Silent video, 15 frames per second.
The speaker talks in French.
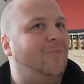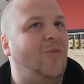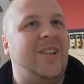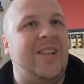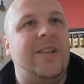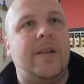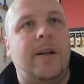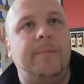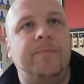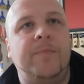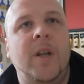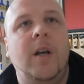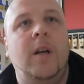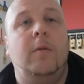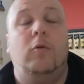Oui, c'est ça.
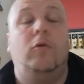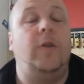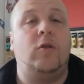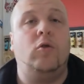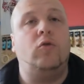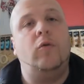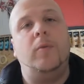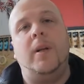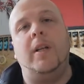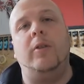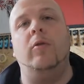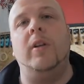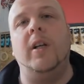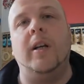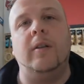De toute façon, je vous mets les
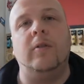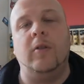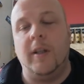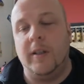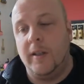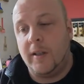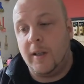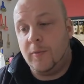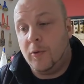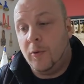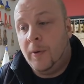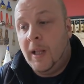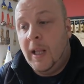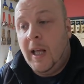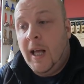deux liens dans la description.